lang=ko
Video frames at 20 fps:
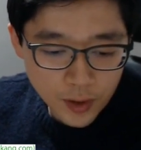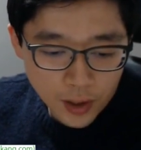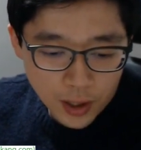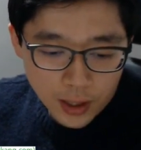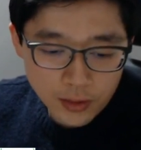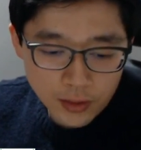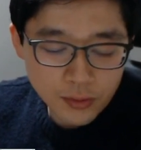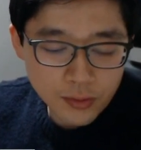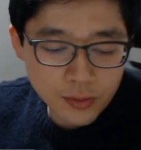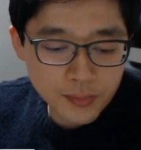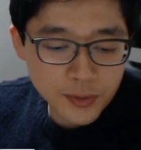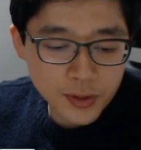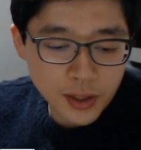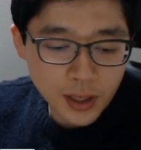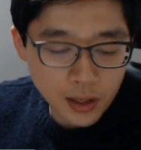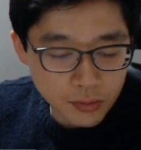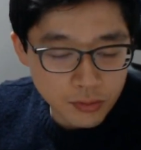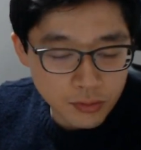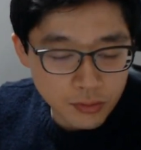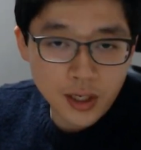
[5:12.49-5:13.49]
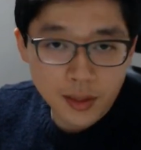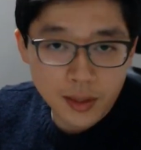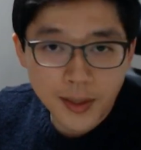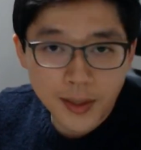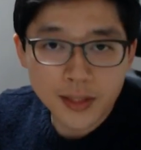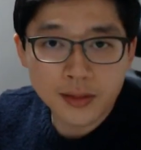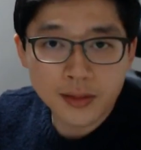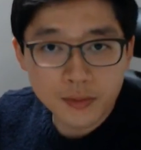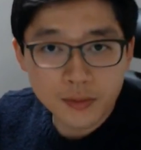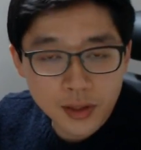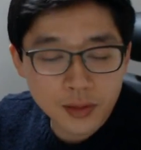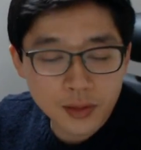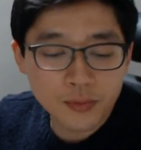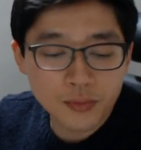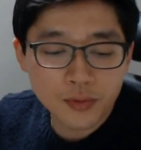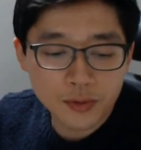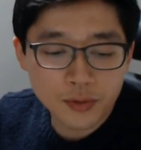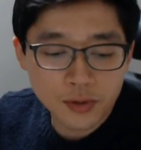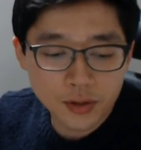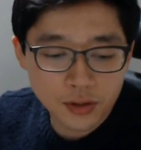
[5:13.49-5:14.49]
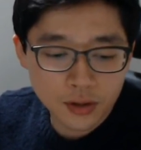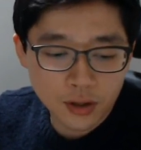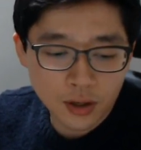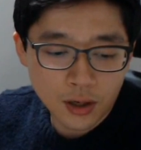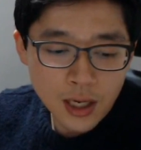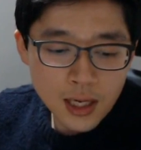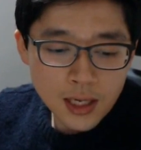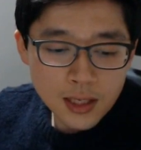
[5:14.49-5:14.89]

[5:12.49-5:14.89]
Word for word: 아, 요건 뭐 계속 제가 말씀드린 부분이죠.